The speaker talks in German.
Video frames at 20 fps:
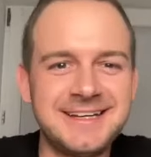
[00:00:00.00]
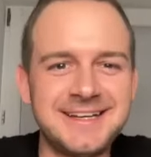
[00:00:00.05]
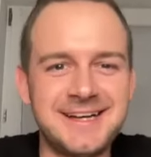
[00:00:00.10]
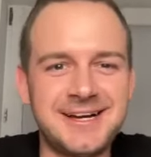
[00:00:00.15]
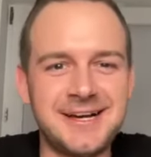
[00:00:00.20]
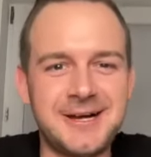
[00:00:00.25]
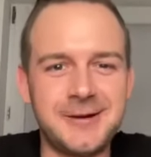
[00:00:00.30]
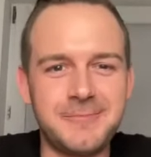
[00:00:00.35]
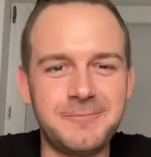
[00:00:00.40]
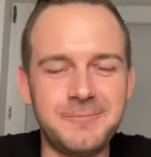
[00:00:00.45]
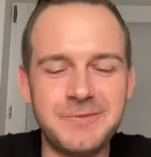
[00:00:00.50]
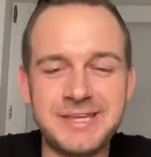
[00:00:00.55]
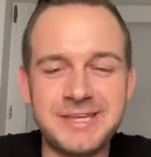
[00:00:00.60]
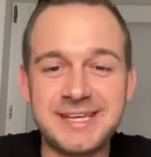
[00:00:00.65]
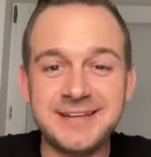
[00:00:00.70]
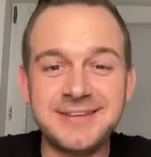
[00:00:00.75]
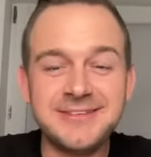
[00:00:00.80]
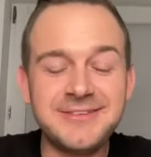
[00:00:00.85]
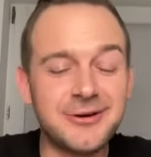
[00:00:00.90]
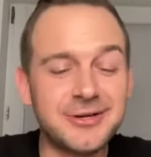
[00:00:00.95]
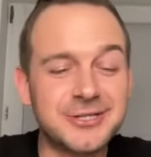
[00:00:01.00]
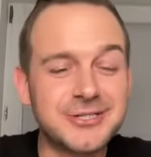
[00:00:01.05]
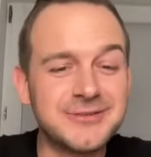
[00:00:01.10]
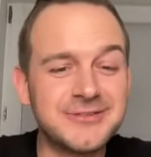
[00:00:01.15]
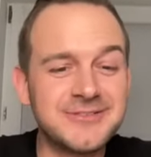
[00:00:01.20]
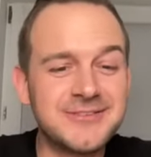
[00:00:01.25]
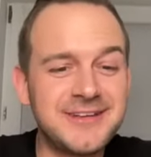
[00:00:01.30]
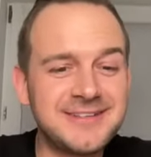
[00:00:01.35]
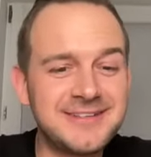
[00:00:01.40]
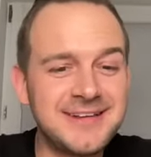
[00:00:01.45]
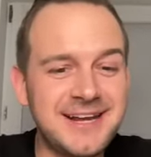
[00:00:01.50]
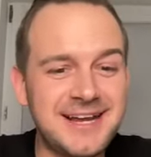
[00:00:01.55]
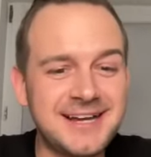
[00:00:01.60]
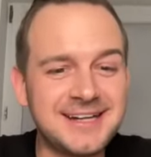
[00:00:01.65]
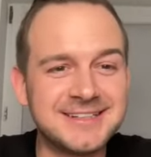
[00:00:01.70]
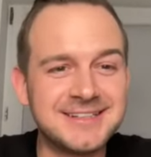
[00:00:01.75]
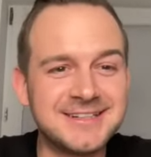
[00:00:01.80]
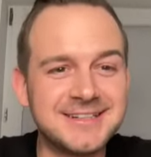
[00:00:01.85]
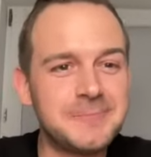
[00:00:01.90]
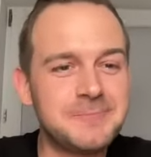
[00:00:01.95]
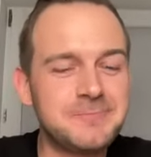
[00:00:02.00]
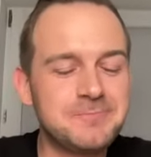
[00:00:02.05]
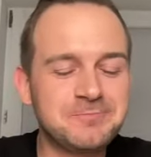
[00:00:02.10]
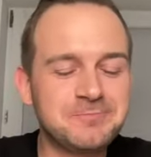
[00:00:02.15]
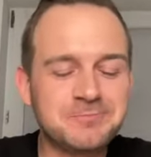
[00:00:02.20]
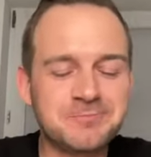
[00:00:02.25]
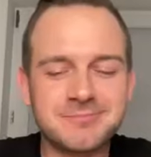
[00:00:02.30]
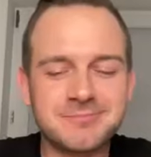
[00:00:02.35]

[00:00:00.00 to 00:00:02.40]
Ähm, ich kenne sie auch schon sehr, sehr lange.